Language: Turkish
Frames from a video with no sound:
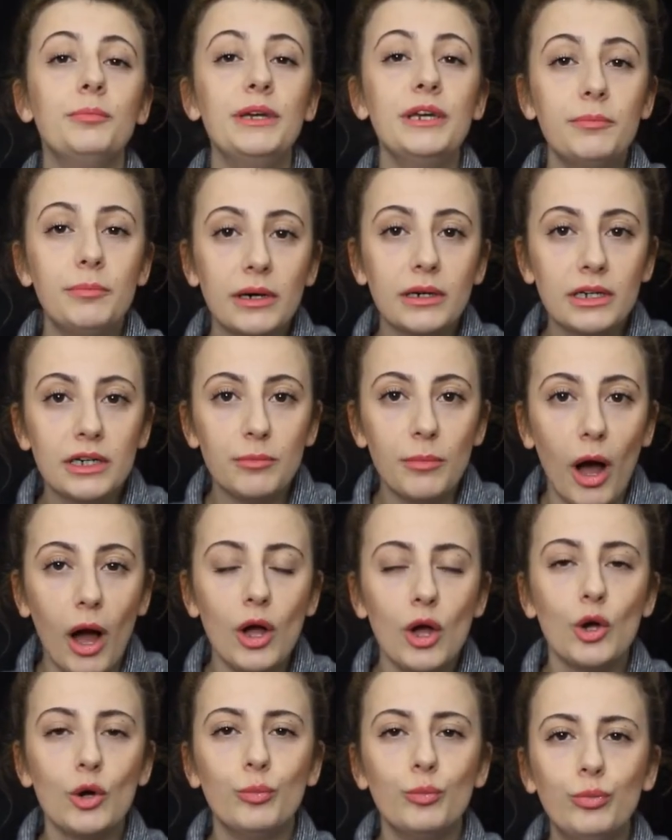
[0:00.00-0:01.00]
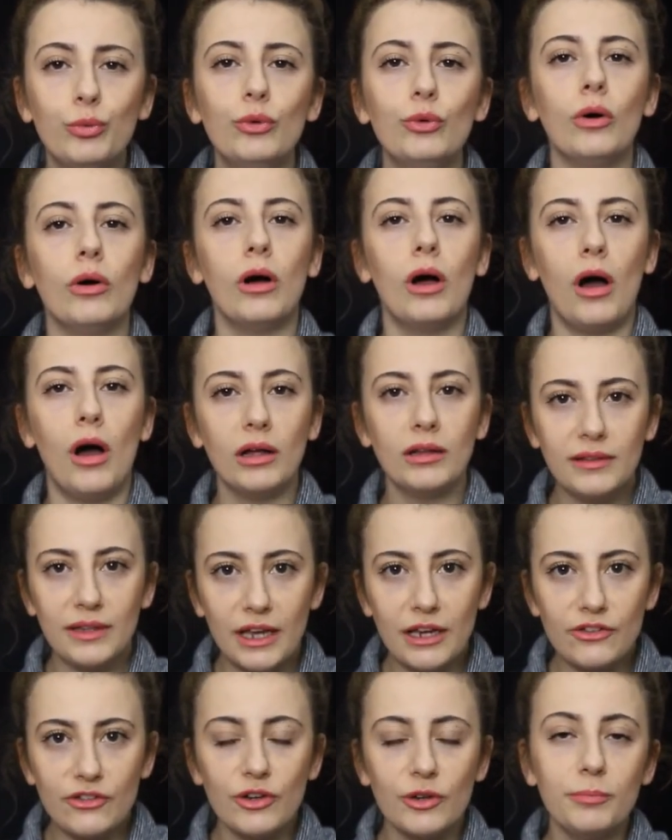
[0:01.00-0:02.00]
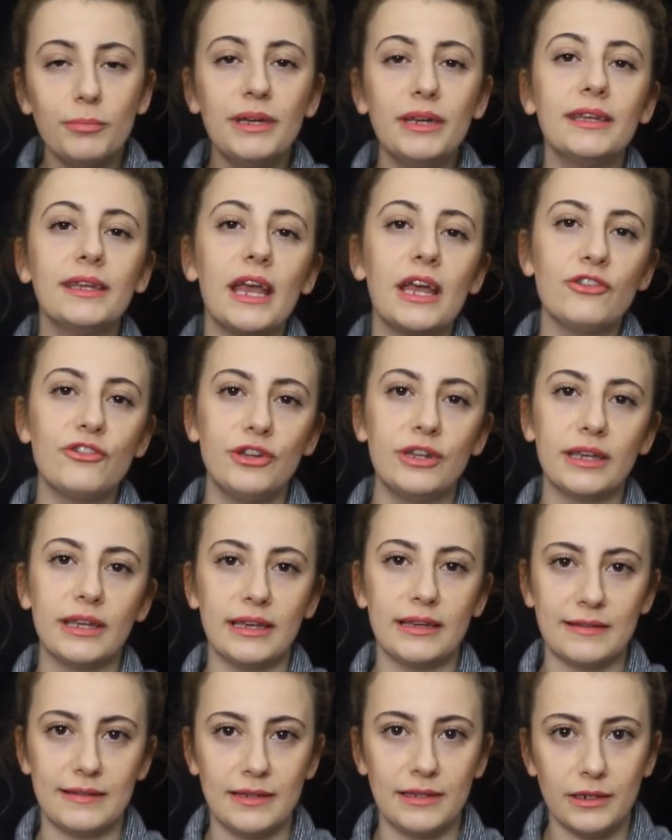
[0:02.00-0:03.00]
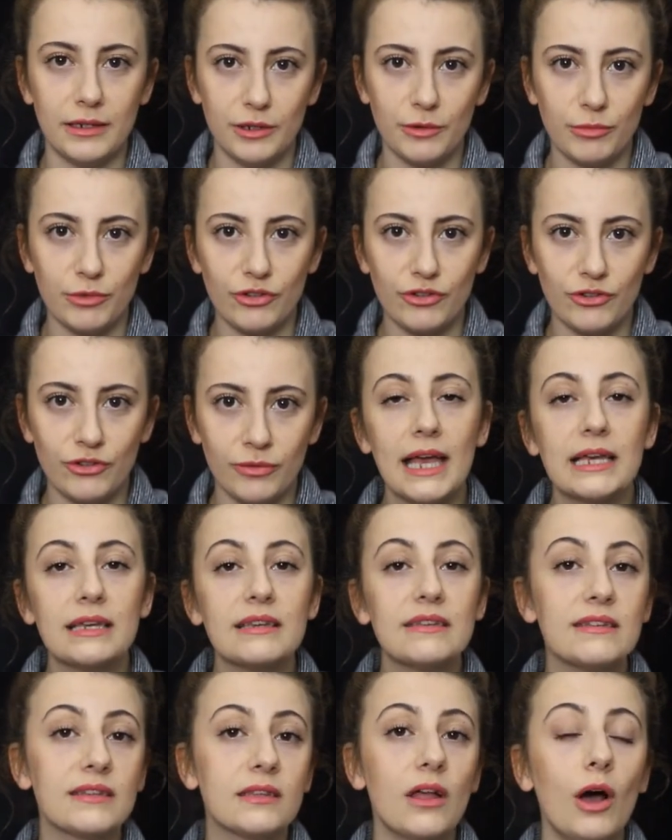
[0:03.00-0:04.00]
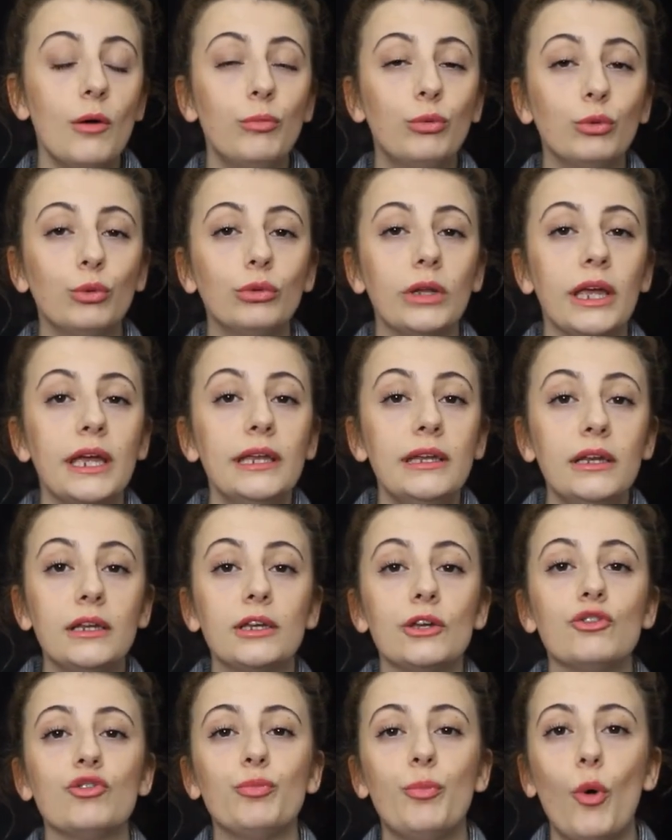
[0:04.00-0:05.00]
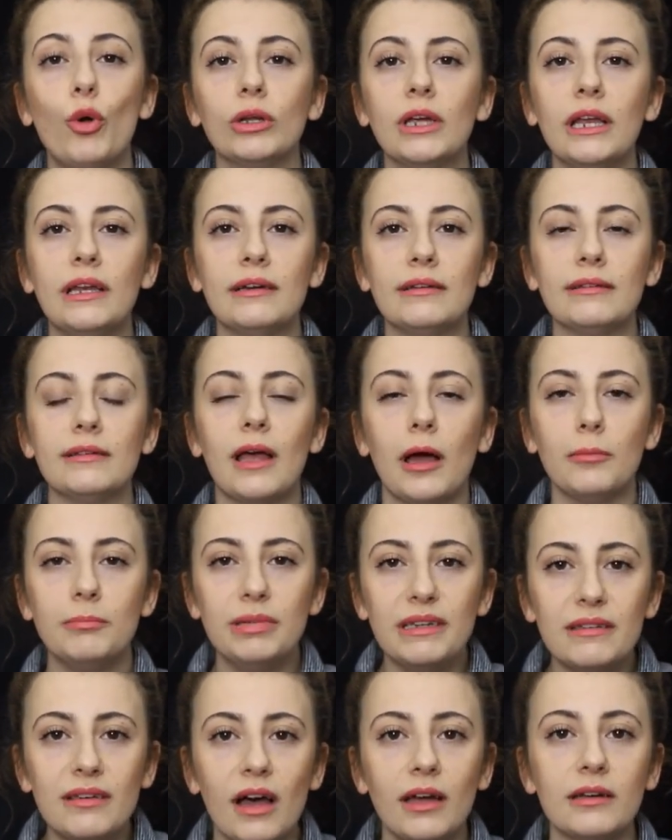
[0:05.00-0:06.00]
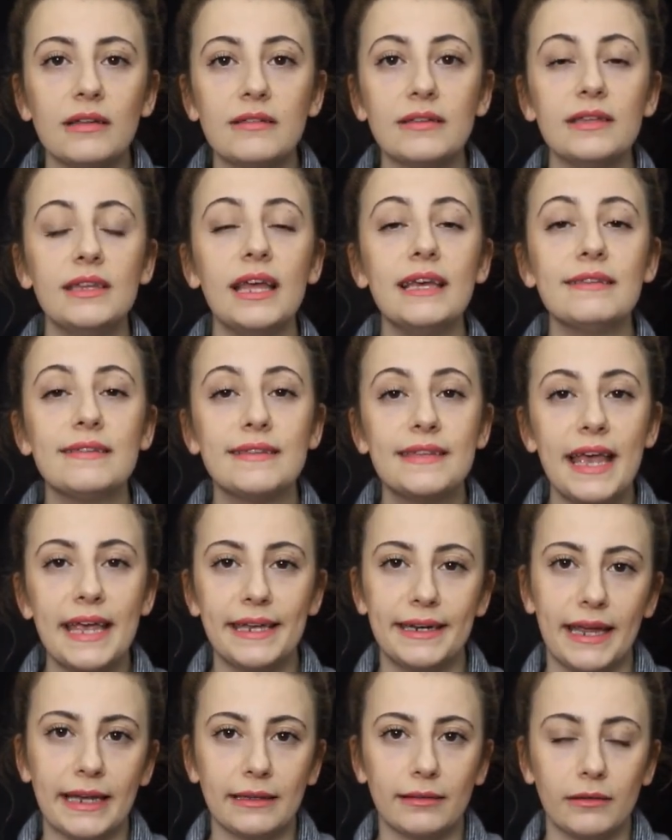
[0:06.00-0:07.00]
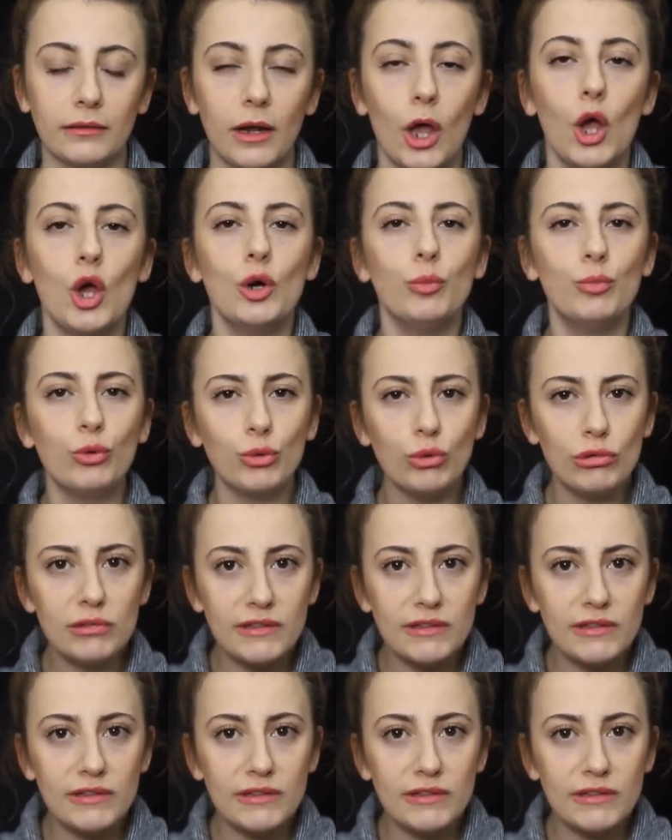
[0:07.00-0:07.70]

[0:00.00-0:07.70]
bir bakıma bu Ateş bir gençlik iksiriymiş. İstanbul'un en ilginç bölgelerinden bir tanesi de Zeyrek'tir. Bugün